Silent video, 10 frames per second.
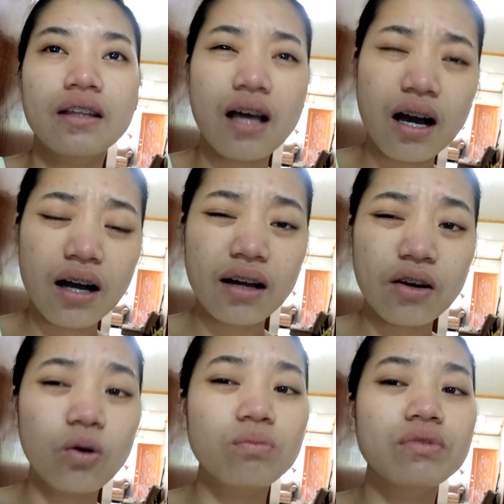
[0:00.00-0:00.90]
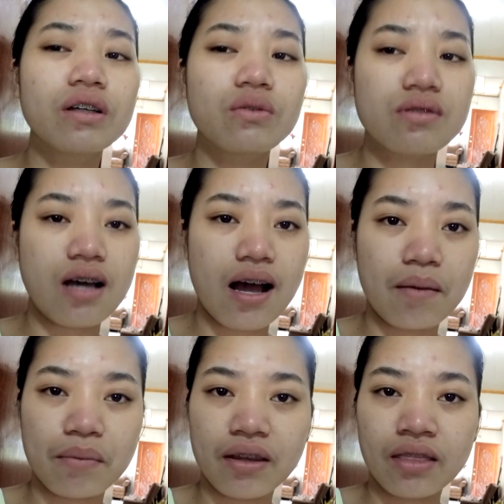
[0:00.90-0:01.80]
ng globe dito sa
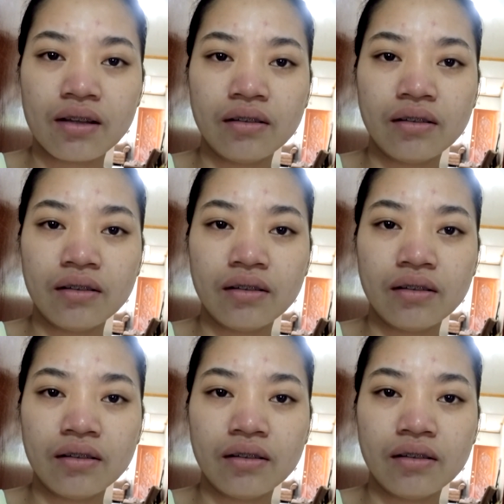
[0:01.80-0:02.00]
amin.